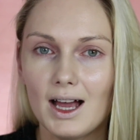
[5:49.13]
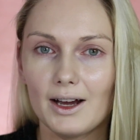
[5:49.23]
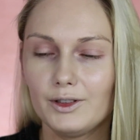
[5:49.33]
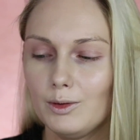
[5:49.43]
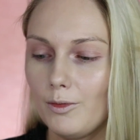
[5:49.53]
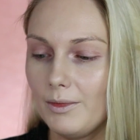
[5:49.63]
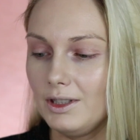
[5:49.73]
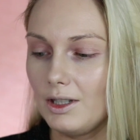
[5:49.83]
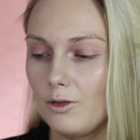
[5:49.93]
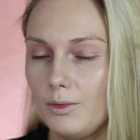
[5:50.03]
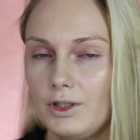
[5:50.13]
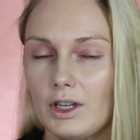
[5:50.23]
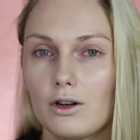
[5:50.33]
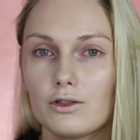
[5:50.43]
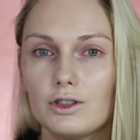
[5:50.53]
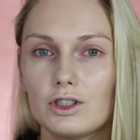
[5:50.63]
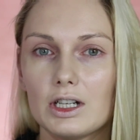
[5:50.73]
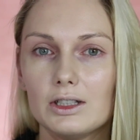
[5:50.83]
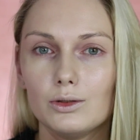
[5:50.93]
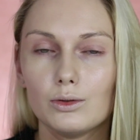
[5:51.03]
a w tym momencie robi się koszty
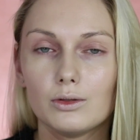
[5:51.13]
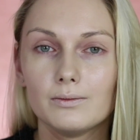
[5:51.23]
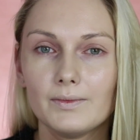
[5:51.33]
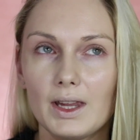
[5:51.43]
rzędu